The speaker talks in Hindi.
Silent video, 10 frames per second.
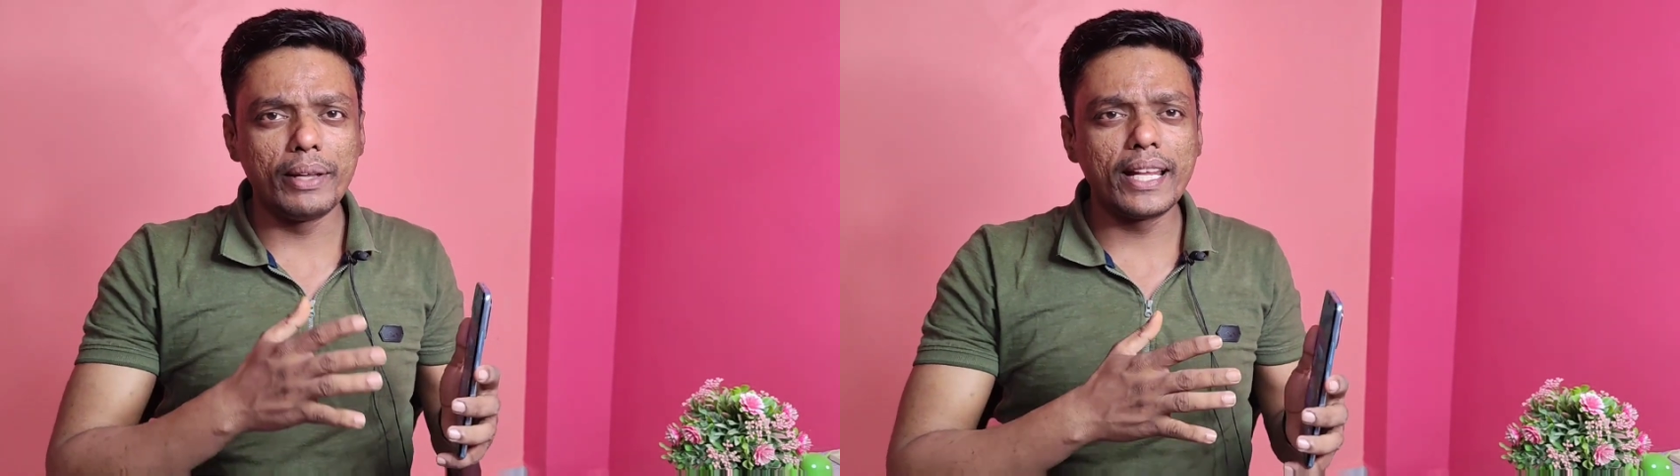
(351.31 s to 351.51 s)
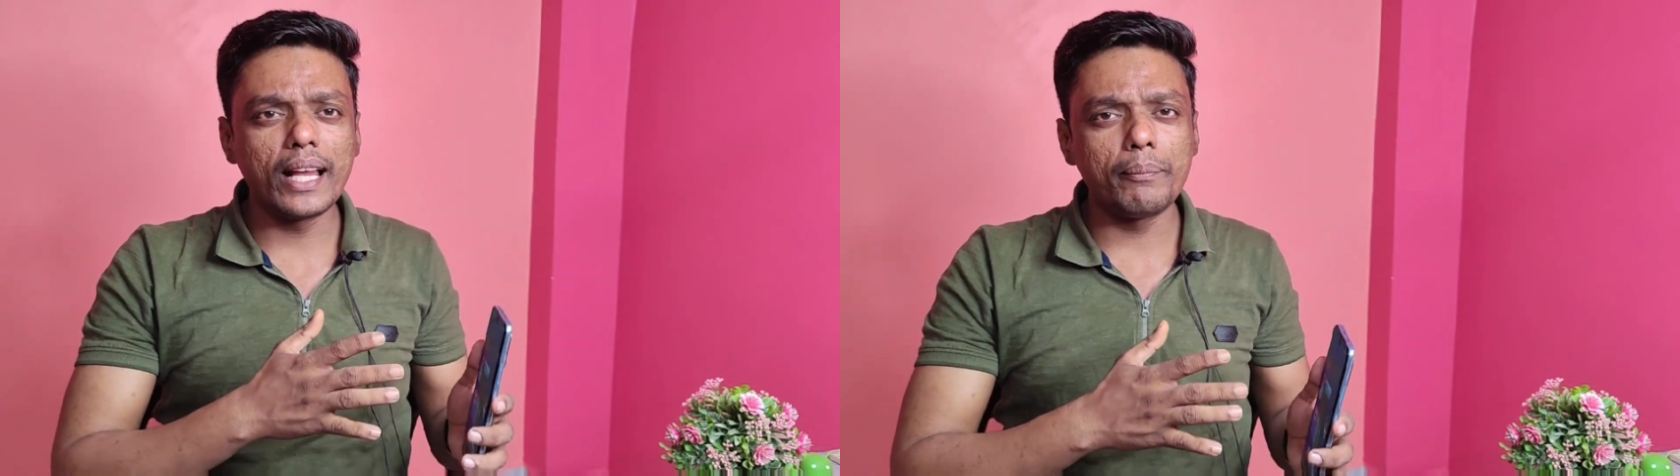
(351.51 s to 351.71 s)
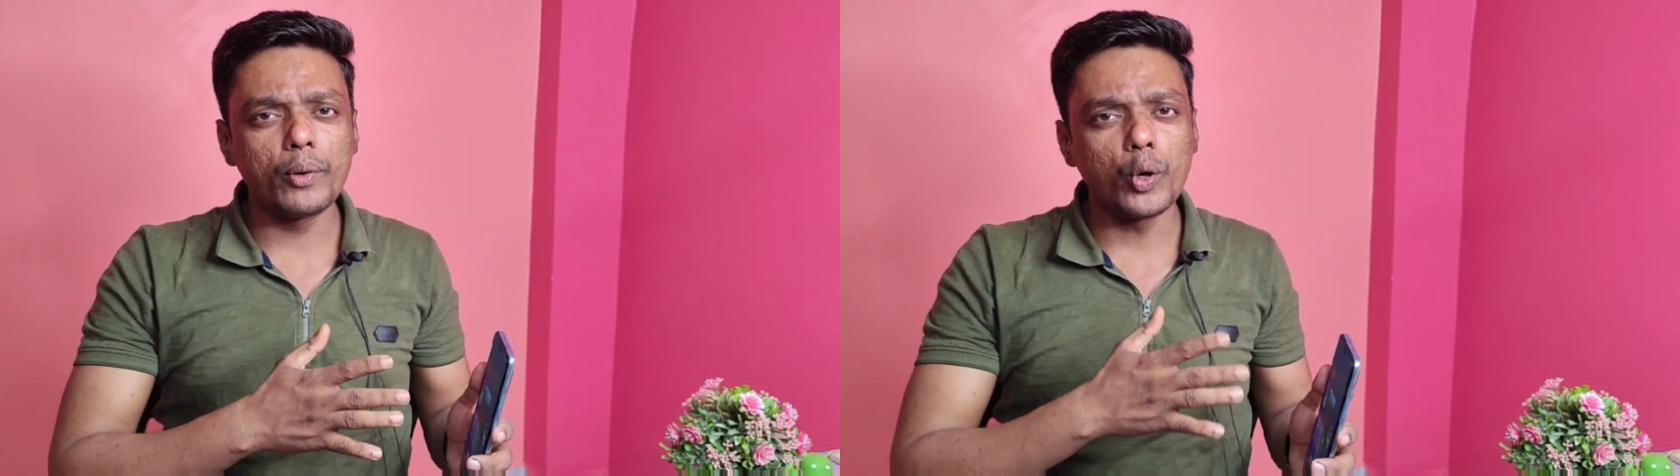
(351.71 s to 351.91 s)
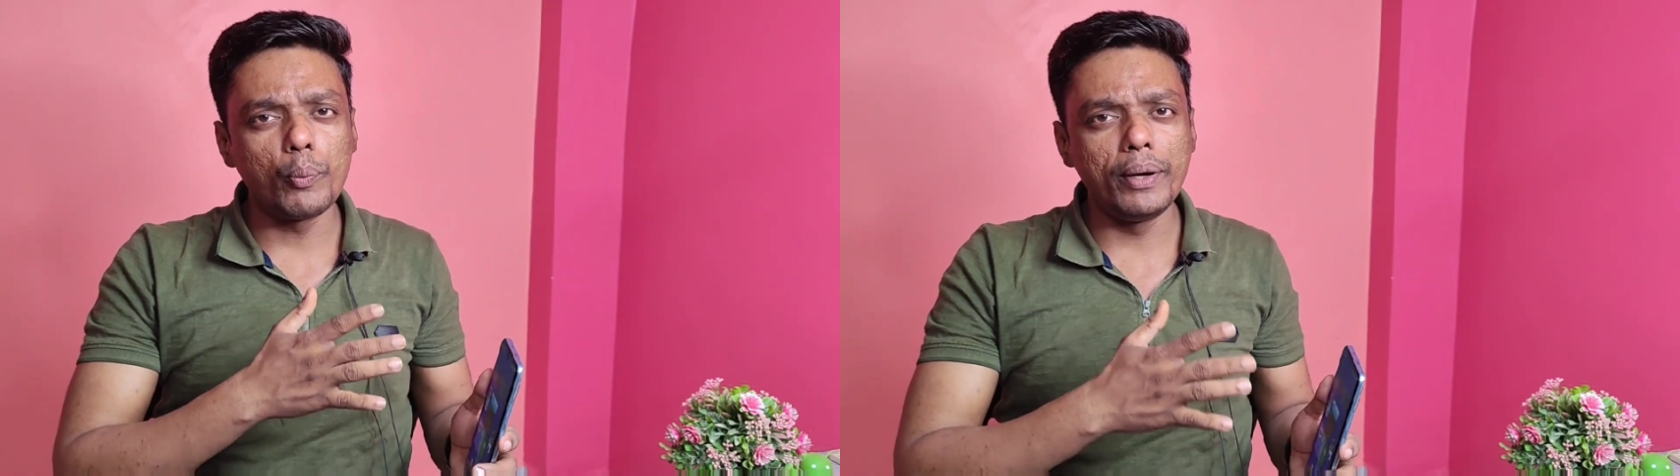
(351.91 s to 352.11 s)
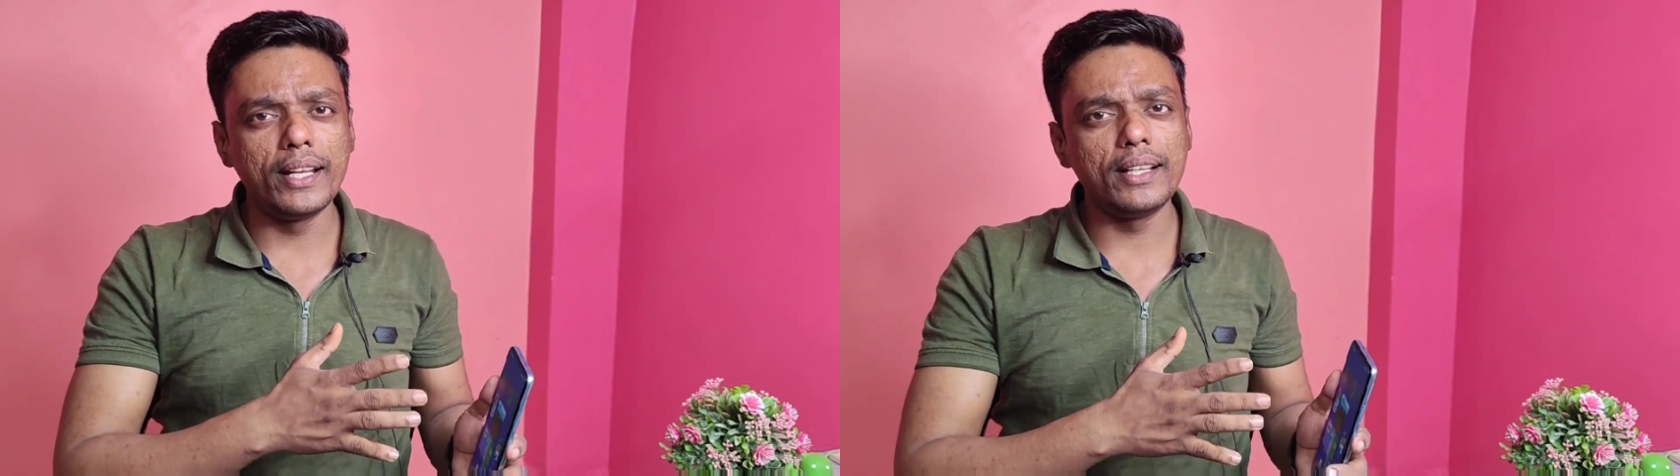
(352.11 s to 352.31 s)
तो मेरा यहाँ पर
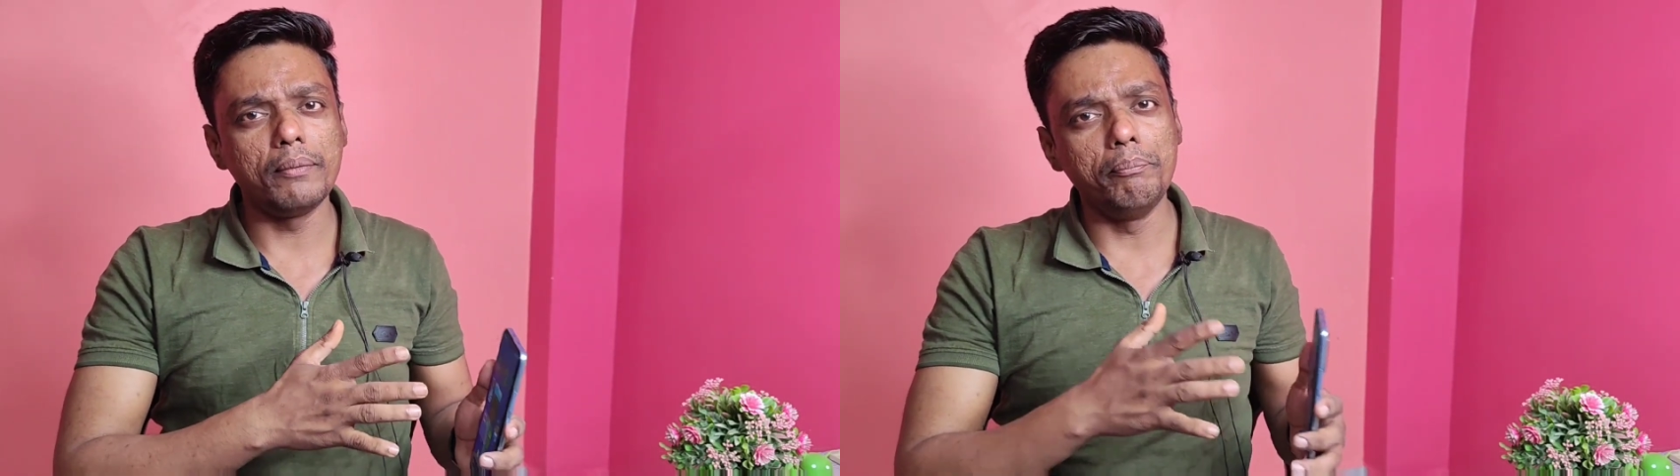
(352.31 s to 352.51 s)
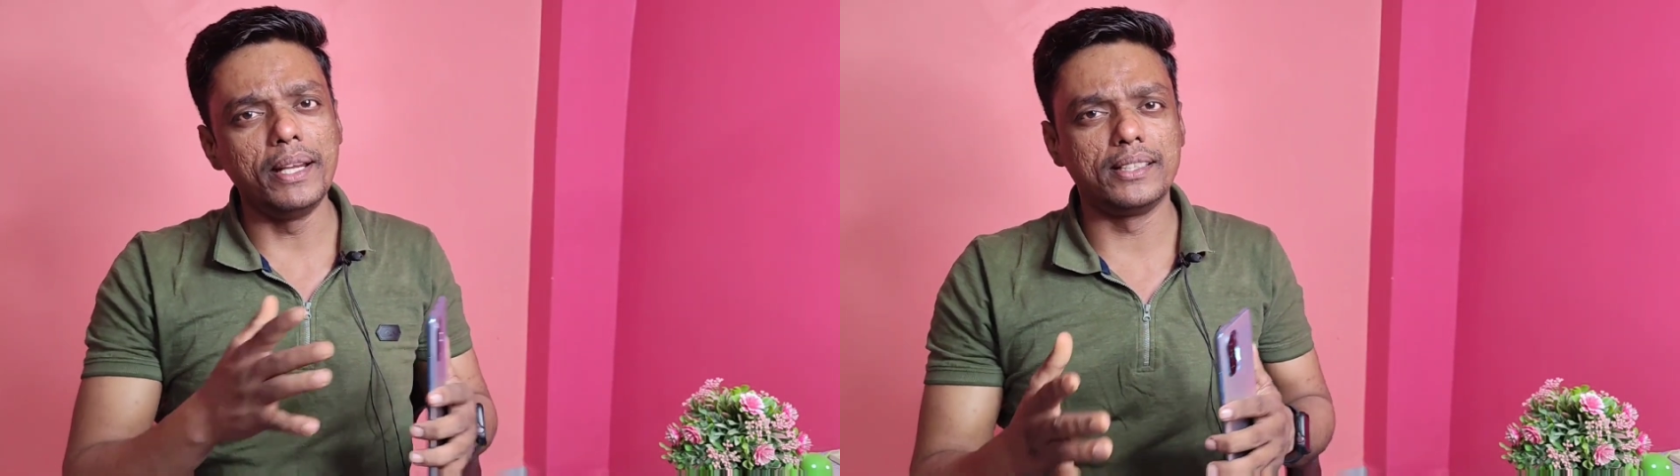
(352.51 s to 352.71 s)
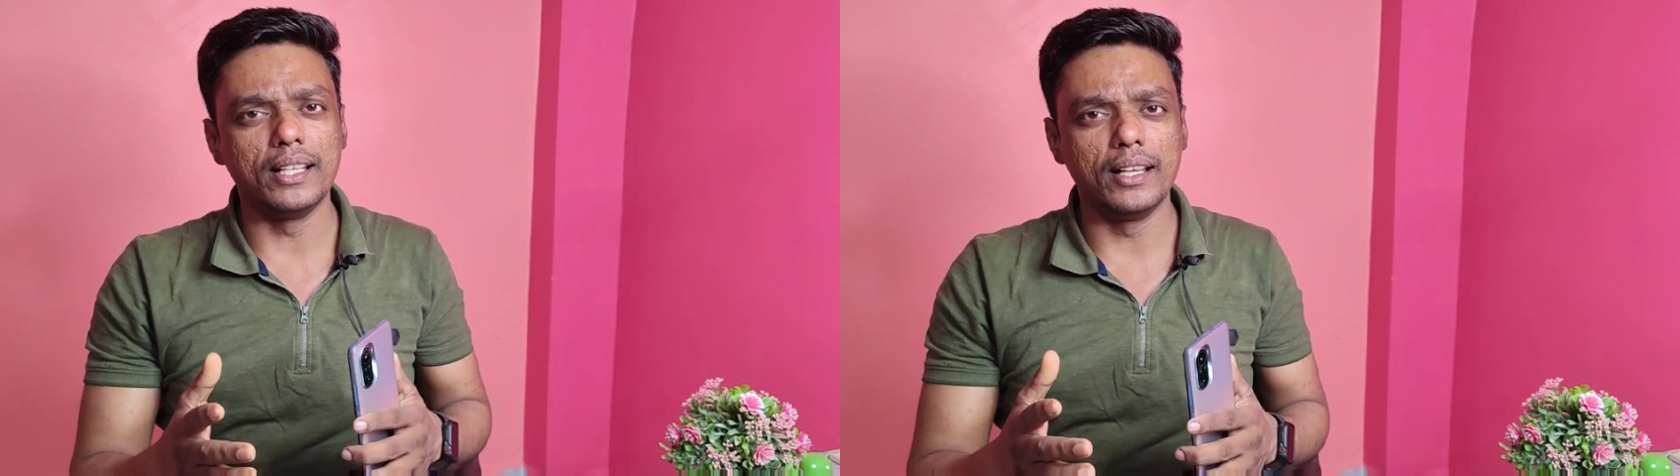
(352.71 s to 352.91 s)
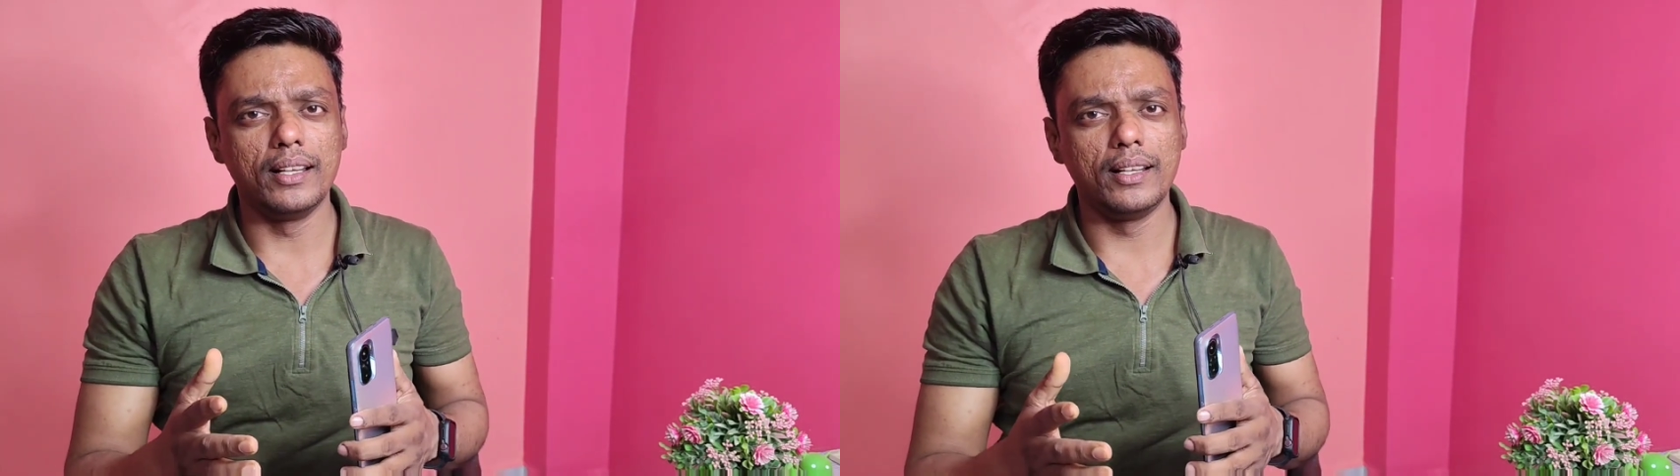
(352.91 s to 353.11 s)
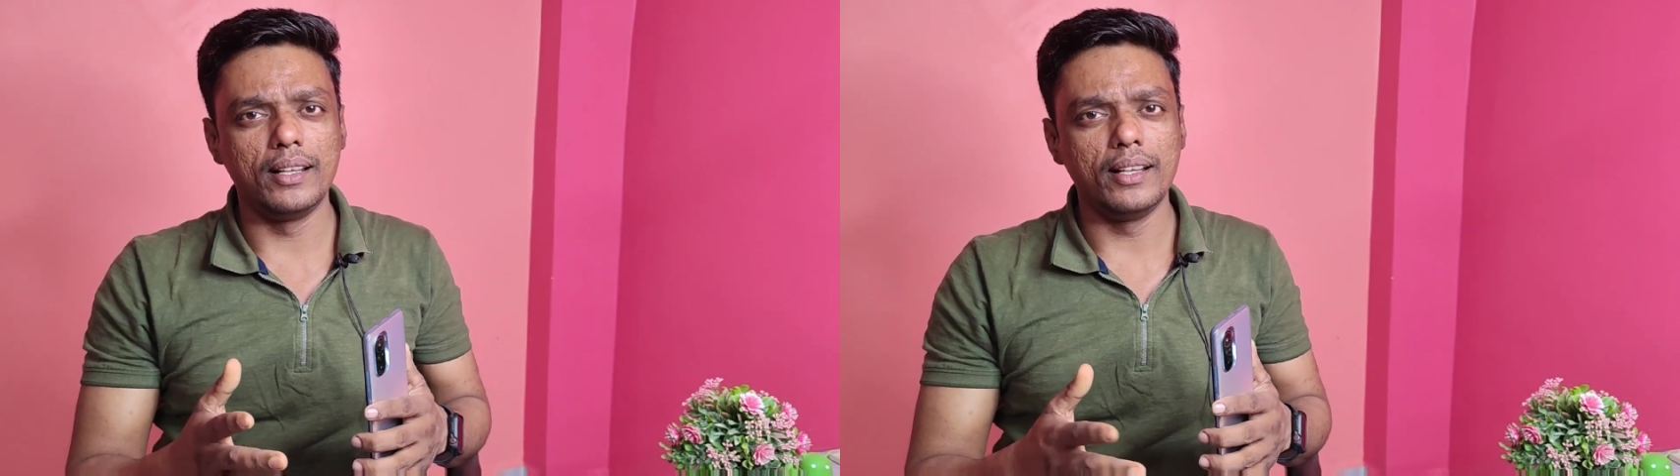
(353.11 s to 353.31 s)
ओपिनियन मिक्स है